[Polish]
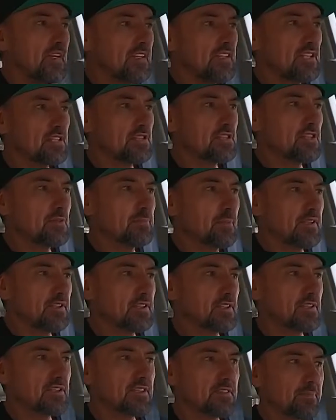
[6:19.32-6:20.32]
Jeśli
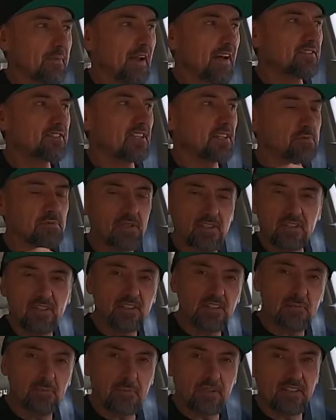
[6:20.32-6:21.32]
będziecie sprawdzać
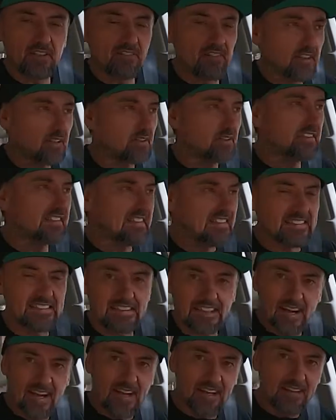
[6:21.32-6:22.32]
przednio napędowego
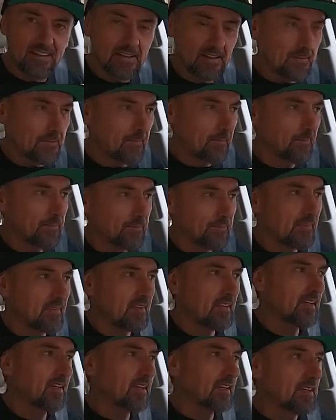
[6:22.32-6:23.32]
diesla,
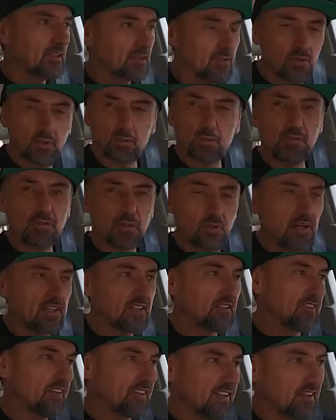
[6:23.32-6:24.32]
turbo
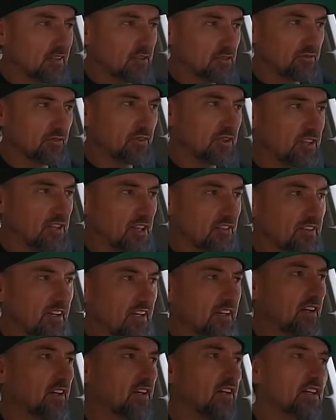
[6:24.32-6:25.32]
doładowanego
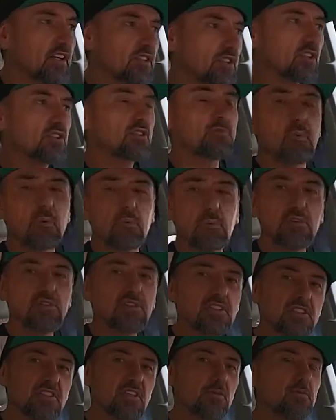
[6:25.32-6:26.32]
dwulitrowego, to
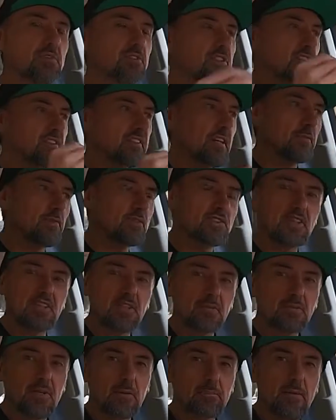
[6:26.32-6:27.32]
spróbujcie zrobić to samo z
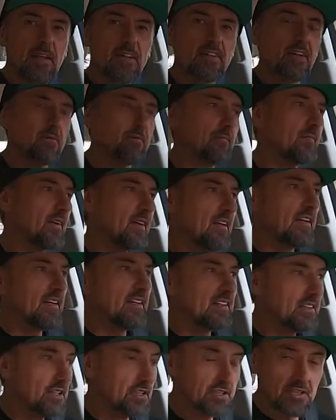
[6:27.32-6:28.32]
tylnym napędem.
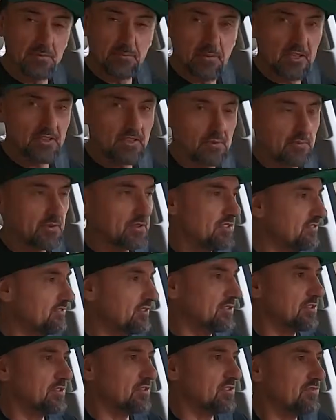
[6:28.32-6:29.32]
Jeśli macie
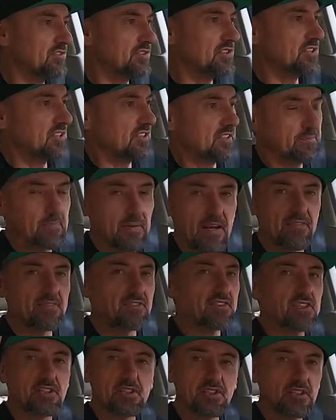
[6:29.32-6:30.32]
możliwość, oczywiście
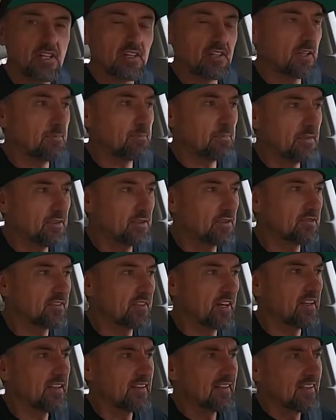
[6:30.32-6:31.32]
sprawdźcie czternapędówkę.